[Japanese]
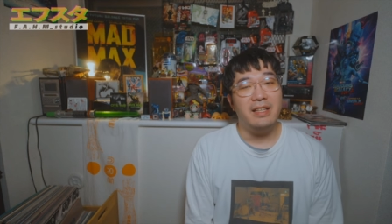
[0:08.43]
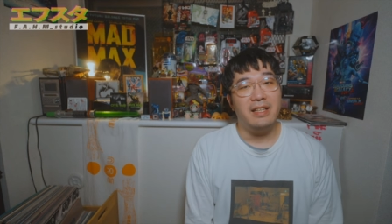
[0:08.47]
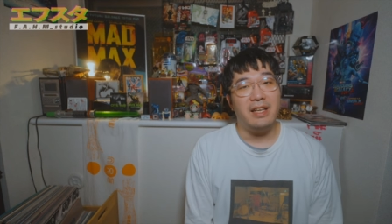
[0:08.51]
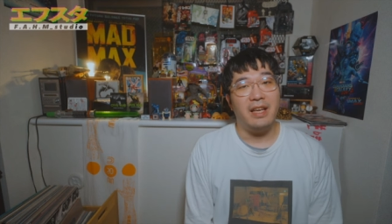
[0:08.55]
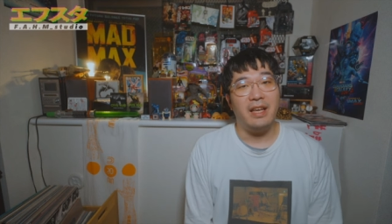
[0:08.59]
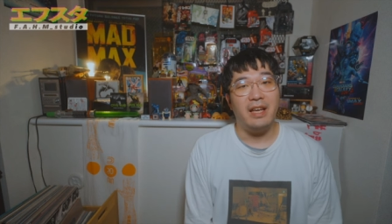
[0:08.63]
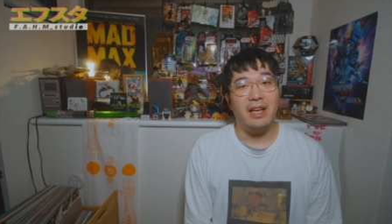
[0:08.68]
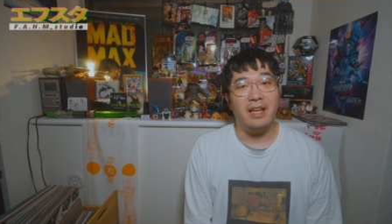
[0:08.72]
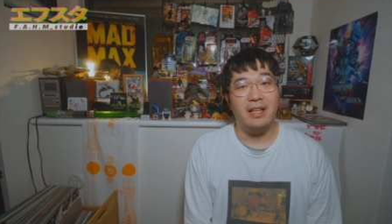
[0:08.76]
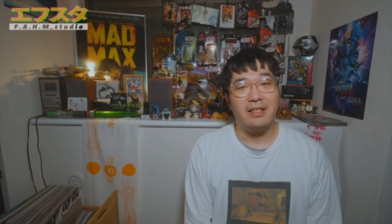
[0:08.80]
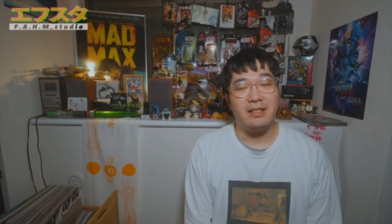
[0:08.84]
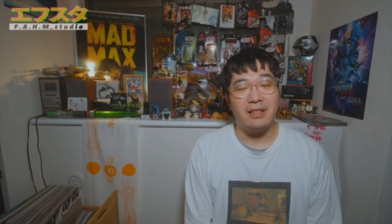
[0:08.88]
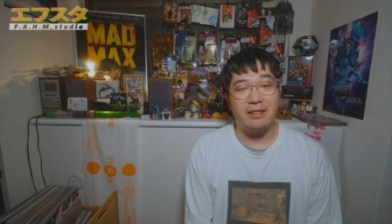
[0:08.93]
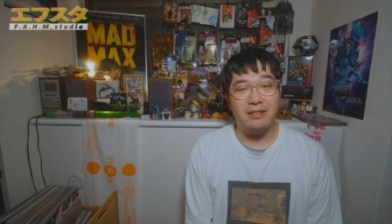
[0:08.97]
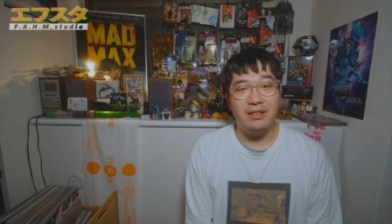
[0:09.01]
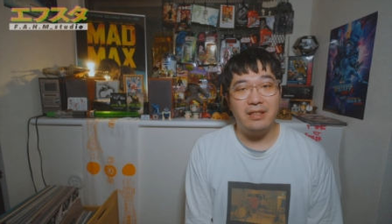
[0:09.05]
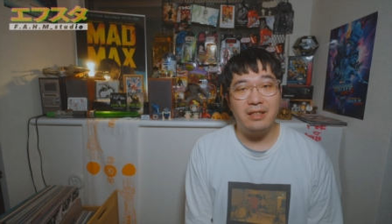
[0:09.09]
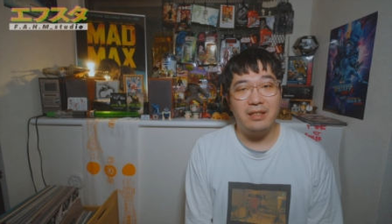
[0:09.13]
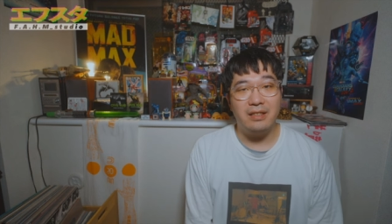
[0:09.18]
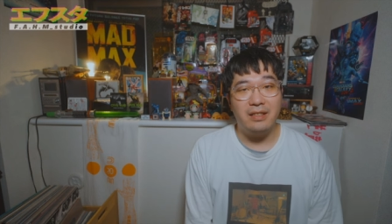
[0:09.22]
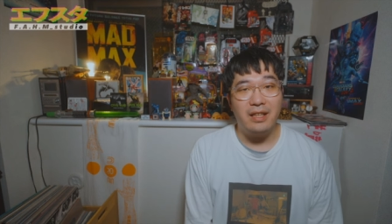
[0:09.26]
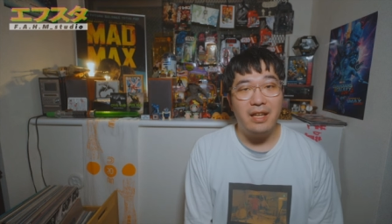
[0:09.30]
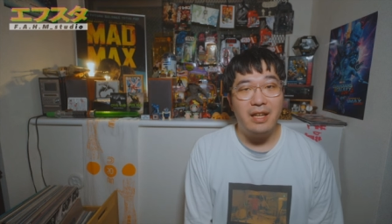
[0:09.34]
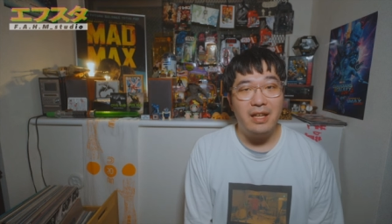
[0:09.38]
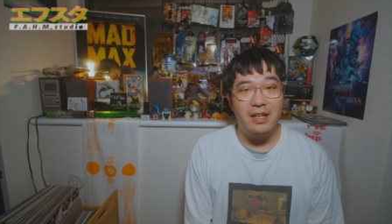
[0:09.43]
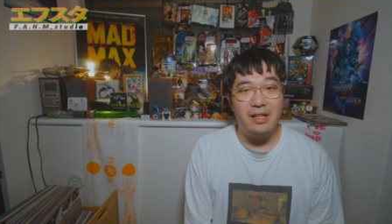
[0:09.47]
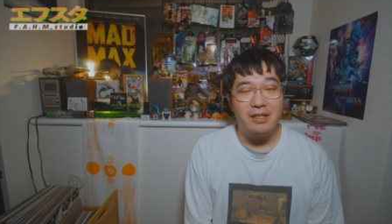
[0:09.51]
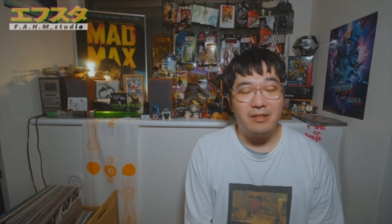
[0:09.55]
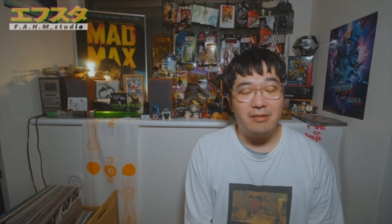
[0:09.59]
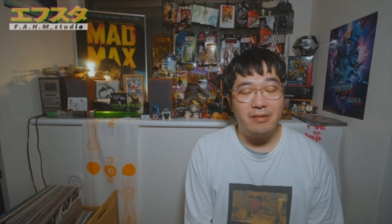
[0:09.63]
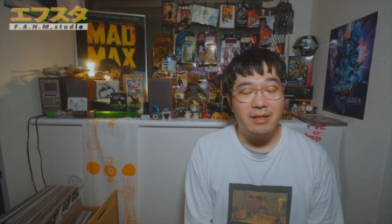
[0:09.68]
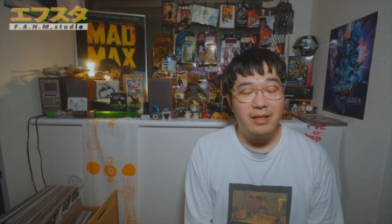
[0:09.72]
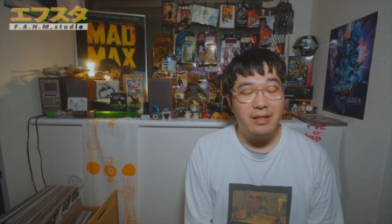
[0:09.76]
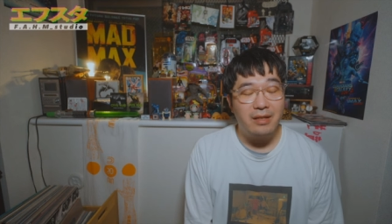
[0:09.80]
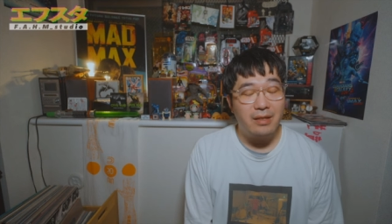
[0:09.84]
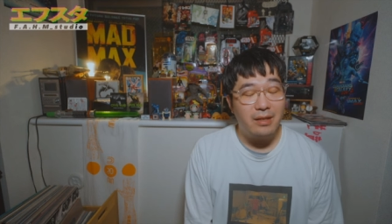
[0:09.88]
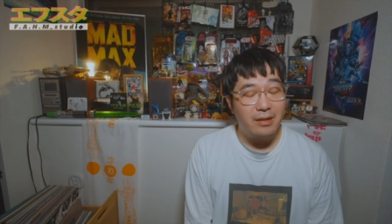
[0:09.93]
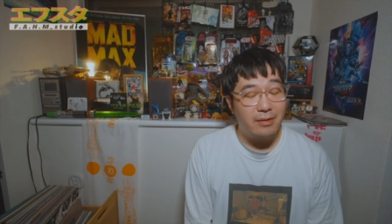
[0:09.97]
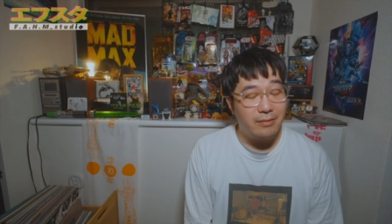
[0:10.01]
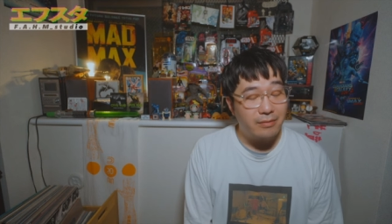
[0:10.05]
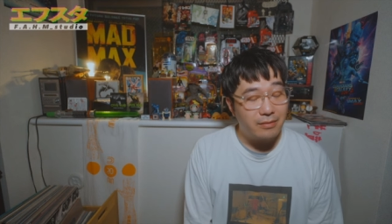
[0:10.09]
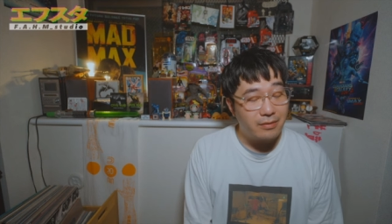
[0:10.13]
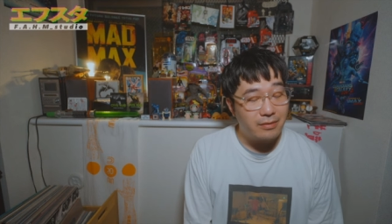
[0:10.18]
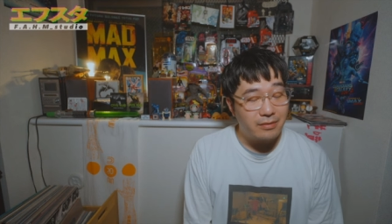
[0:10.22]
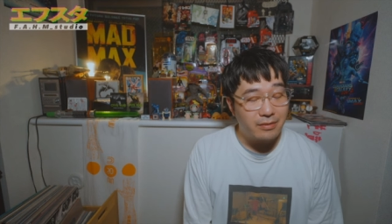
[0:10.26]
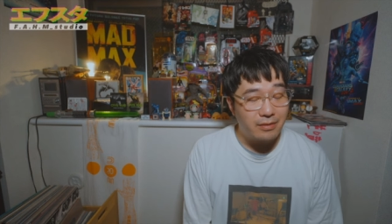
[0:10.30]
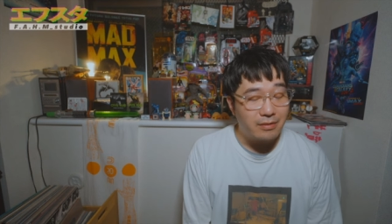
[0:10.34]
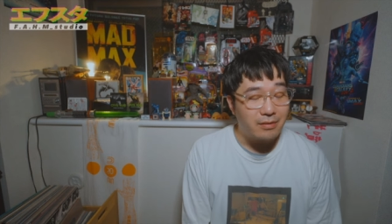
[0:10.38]
えー、作品
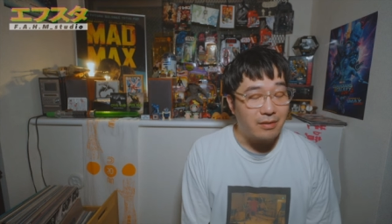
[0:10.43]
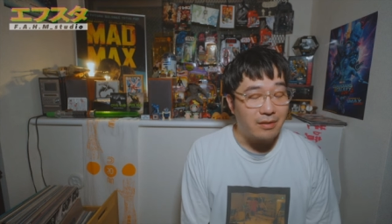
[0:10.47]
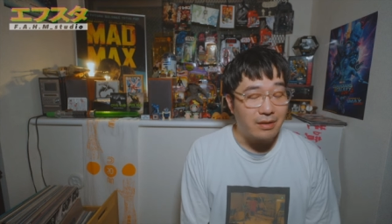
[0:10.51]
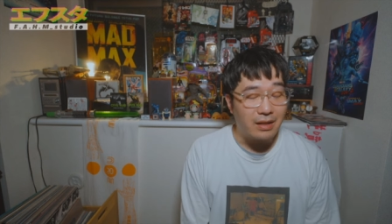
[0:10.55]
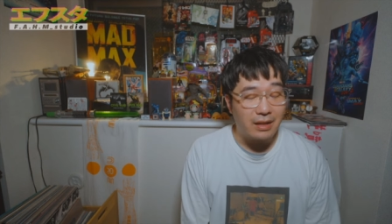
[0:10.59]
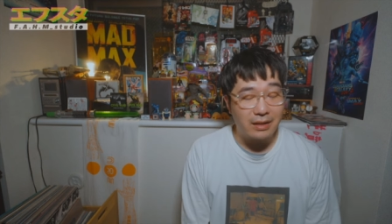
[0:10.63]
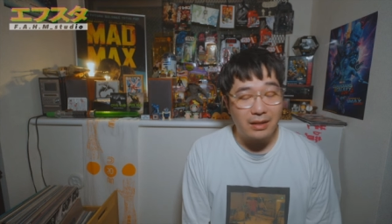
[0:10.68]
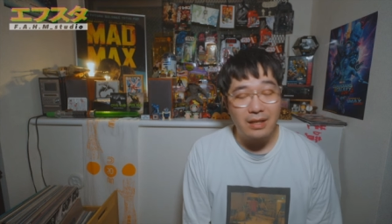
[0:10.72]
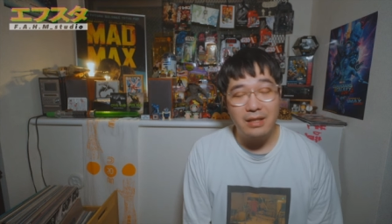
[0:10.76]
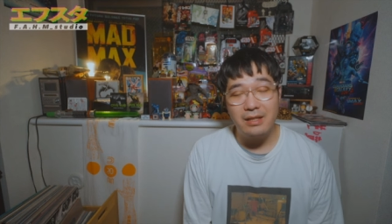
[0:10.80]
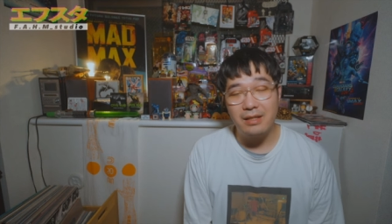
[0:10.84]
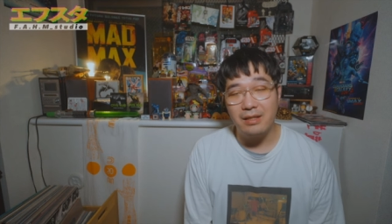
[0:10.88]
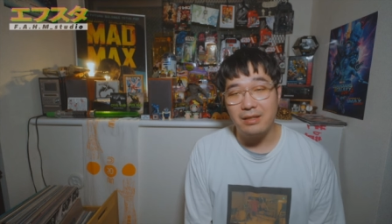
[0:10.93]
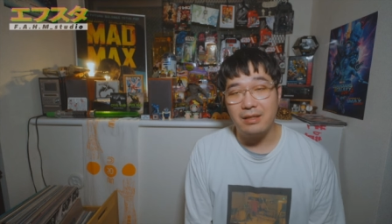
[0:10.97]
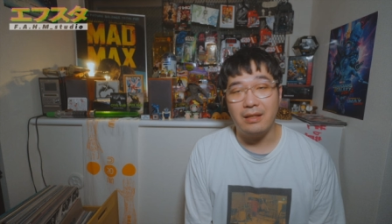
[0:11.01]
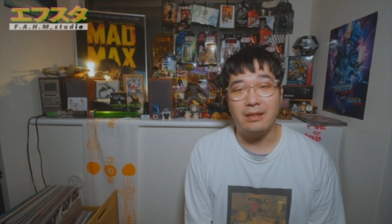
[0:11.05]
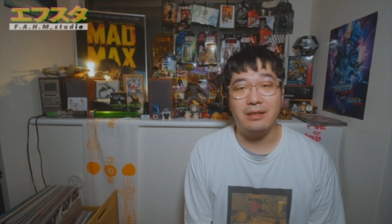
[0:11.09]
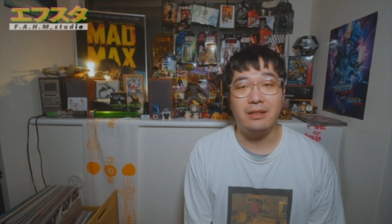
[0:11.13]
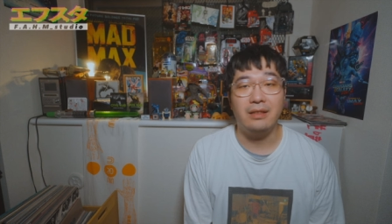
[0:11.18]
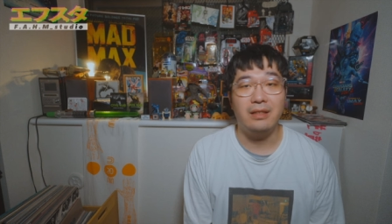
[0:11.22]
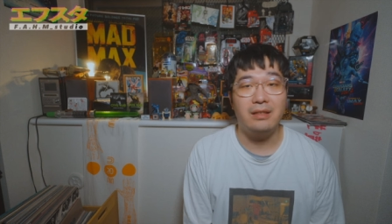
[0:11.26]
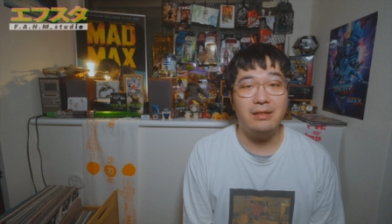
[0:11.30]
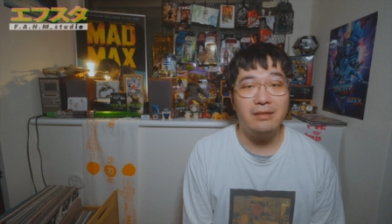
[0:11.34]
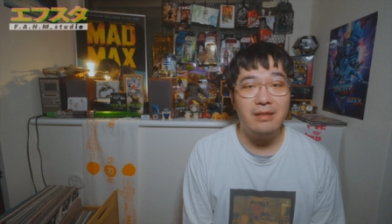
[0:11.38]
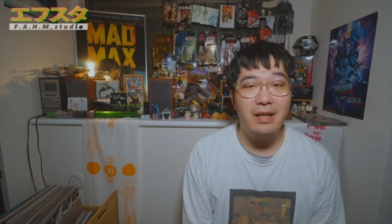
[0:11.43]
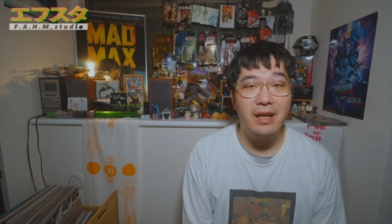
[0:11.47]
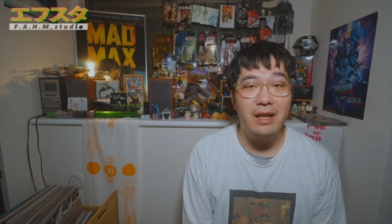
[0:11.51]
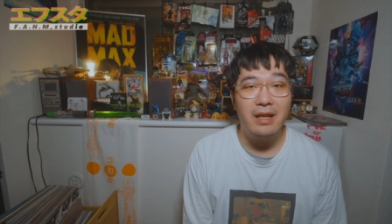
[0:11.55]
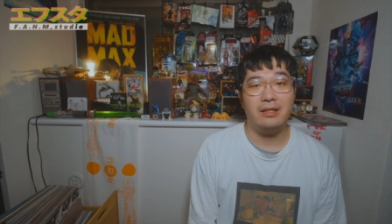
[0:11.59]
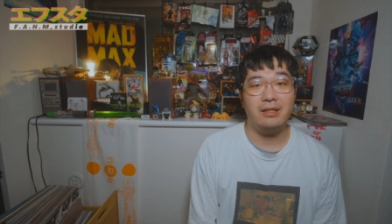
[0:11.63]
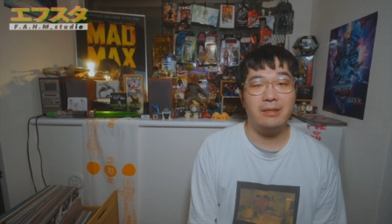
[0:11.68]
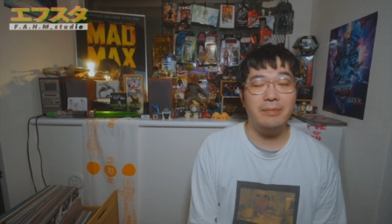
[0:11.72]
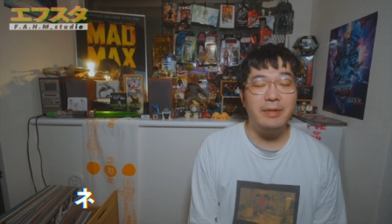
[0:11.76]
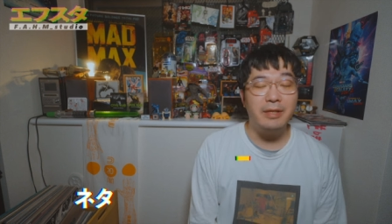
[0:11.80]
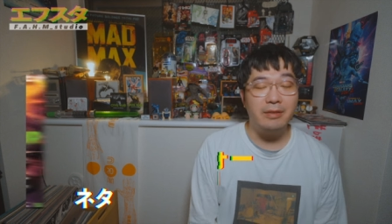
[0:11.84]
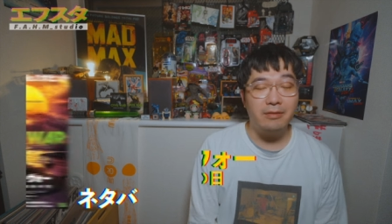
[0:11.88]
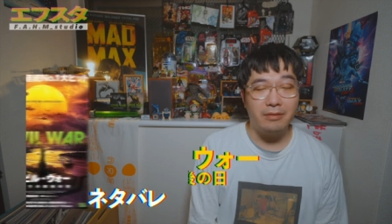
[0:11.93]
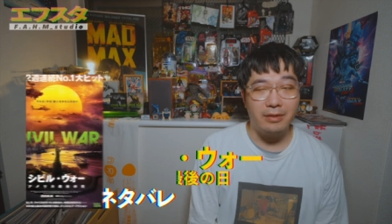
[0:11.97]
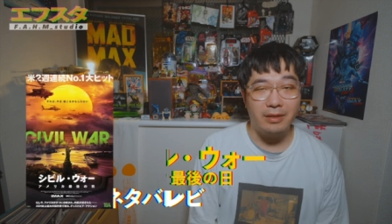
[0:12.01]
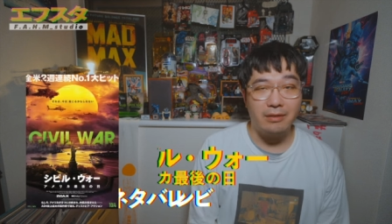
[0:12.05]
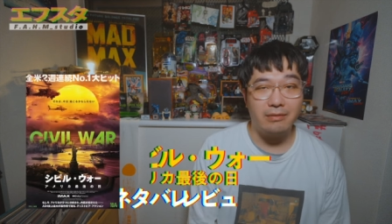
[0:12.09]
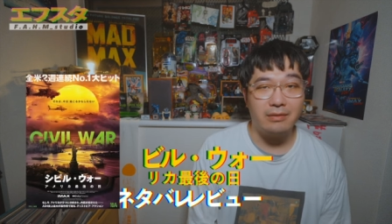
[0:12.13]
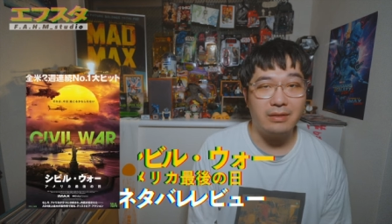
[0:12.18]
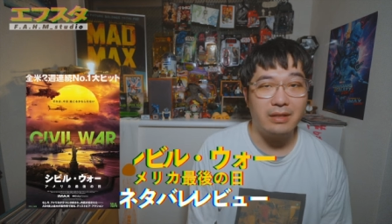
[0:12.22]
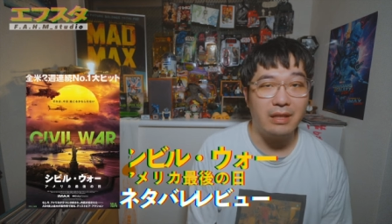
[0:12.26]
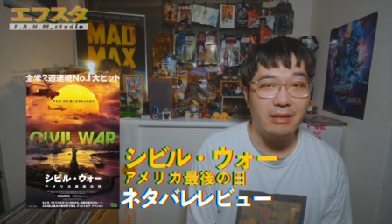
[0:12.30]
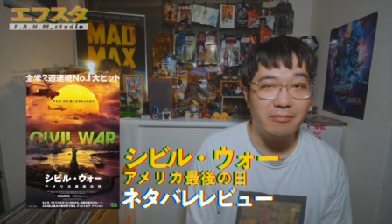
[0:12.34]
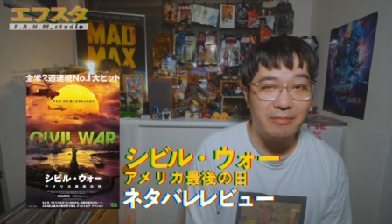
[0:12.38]
A24 の新しい作品ですね、シビル王で
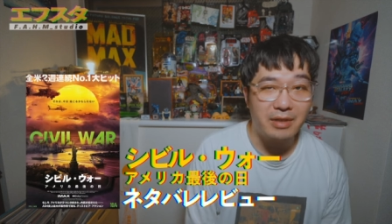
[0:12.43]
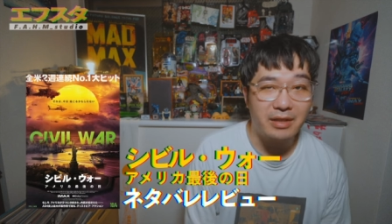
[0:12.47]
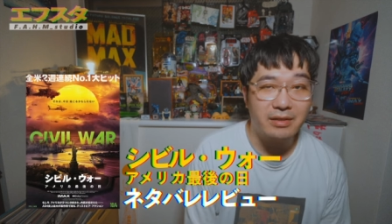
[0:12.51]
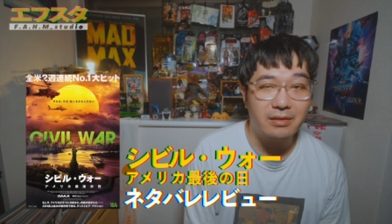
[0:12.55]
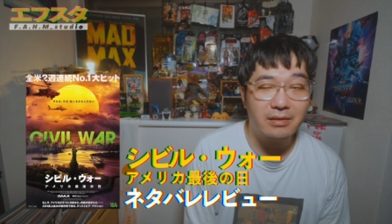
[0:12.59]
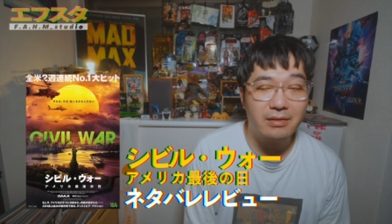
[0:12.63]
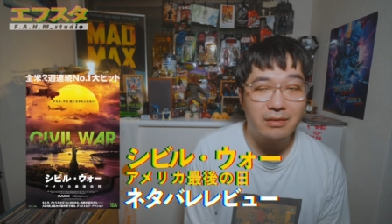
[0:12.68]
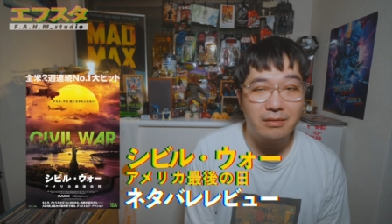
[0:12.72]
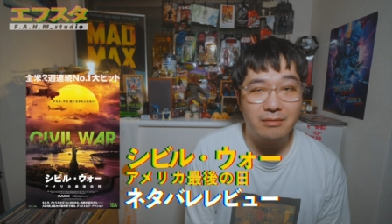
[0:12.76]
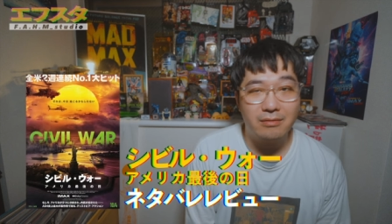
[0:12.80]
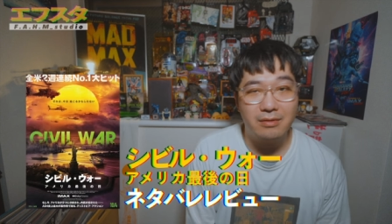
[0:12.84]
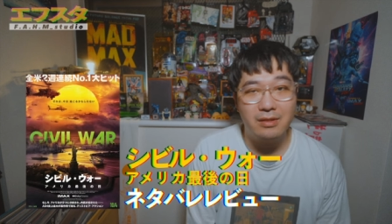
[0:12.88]
ございます。